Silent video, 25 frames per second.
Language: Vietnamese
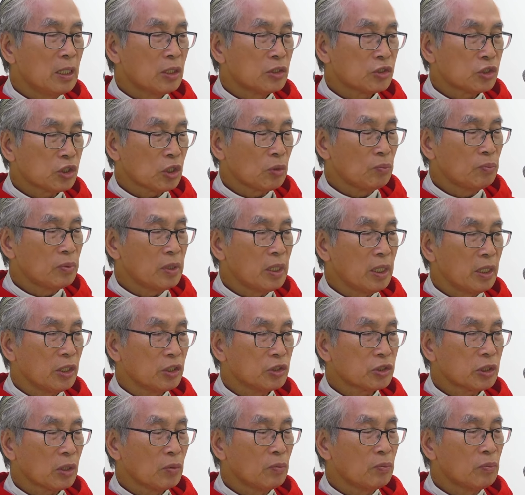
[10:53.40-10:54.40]
sống đời
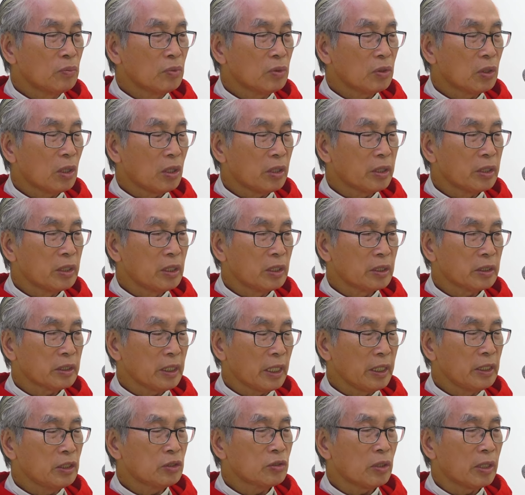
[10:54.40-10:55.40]
sống noi gương
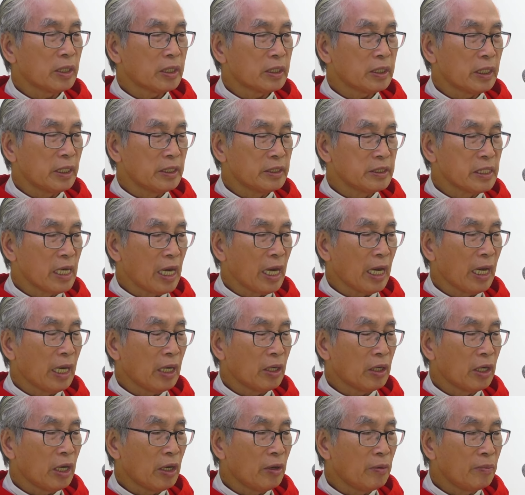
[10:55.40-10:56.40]
thánh doan tẩy giả
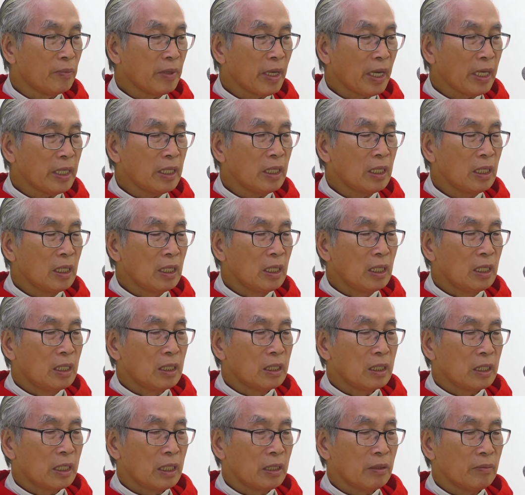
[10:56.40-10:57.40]
ngày hôm nay
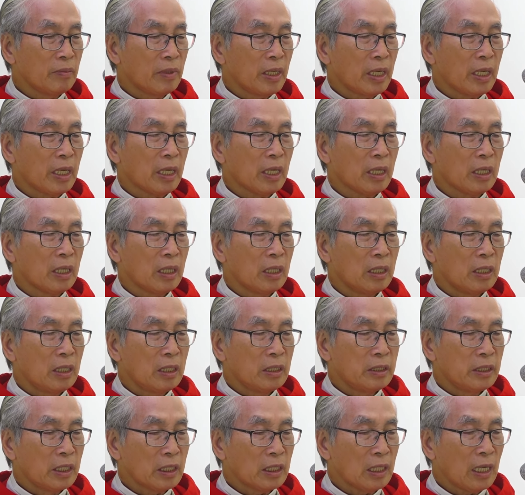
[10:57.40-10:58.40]
để mà
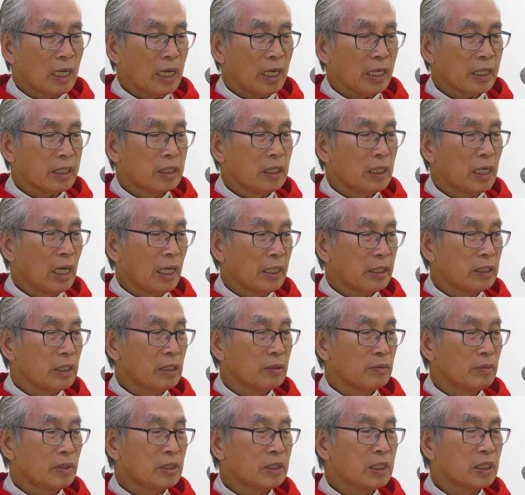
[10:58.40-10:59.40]
nhất là khi lãnh
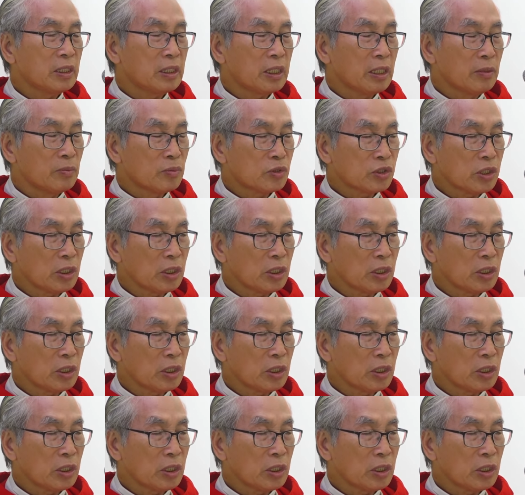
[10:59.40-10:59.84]
nhận bí tích thêm